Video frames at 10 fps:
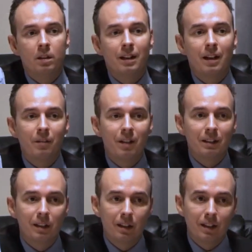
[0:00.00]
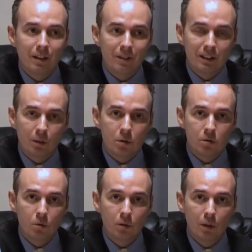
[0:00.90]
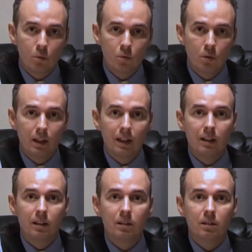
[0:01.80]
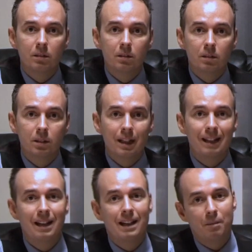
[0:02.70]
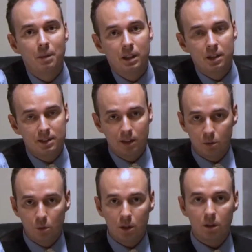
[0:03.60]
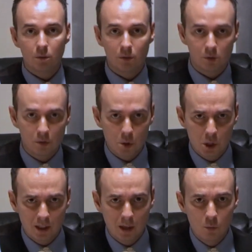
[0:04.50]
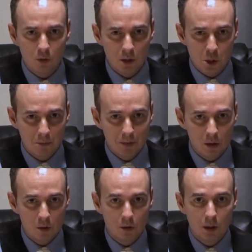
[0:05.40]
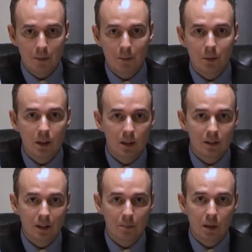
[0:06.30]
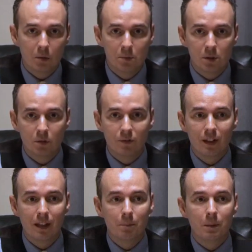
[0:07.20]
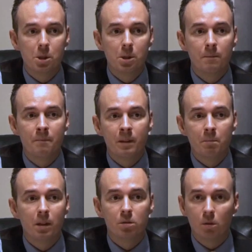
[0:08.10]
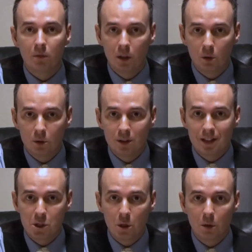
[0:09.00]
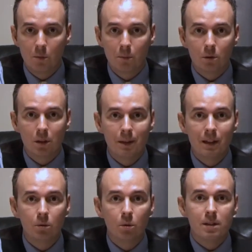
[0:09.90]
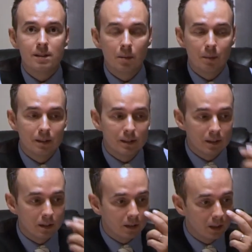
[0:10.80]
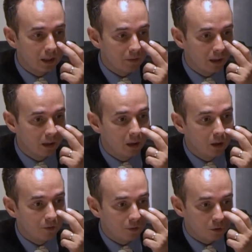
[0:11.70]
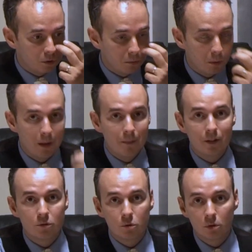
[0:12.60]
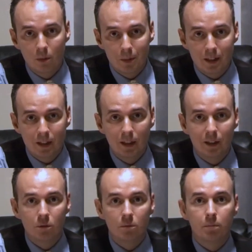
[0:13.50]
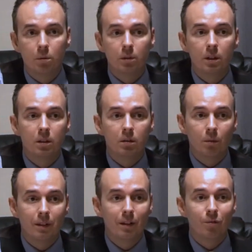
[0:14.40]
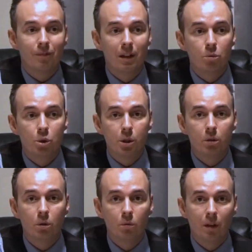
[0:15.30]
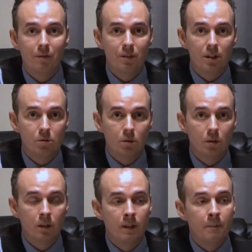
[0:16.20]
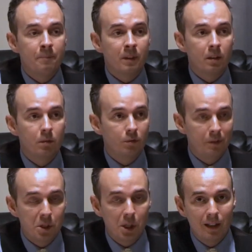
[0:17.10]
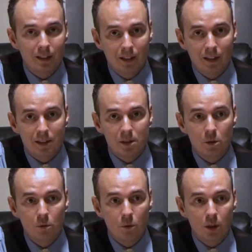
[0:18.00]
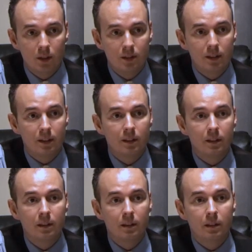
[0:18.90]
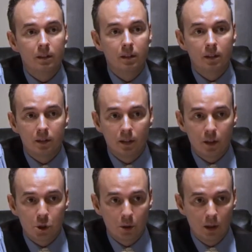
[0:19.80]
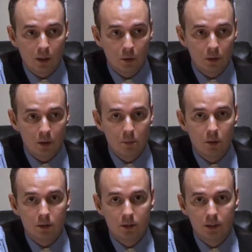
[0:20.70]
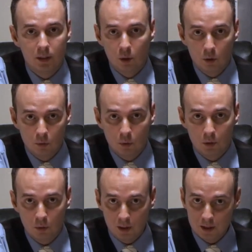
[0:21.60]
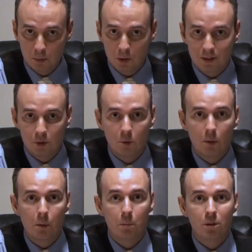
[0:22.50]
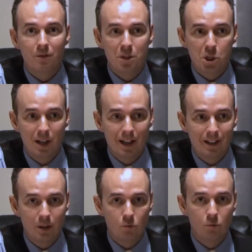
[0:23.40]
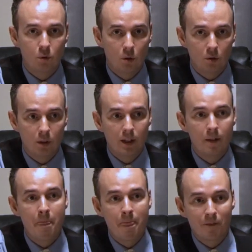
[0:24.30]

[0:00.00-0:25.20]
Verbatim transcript: Era arrivata, è arrivata quest'onda lunga eh, di allarme dagli Stati Uniti dove sono circa 11 milioni i bambini in terapia con psicofarmaci per risolvere i loro disagi del comportamento, inizialmente si riteneva fosse un problema solo americano, poi eh, qualche anno fa è uscito un avviso ufficiale delle Nazioni Unite, eh, dell'International Narcotic Board dell'ONU, che è un organismo che si occupa proprio di vigilare su droghe,